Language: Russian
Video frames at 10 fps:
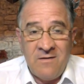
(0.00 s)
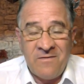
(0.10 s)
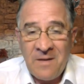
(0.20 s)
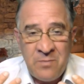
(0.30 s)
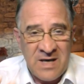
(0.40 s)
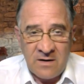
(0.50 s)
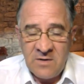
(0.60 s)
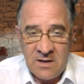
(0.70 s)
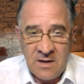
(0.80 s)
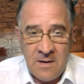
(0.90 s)

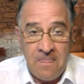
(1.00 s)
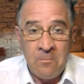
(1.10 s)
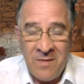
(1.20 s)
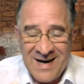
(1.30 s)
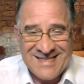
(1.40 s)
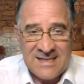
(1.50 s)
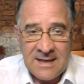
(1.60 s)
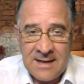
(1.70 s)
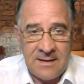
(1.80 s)
Во-первых, мать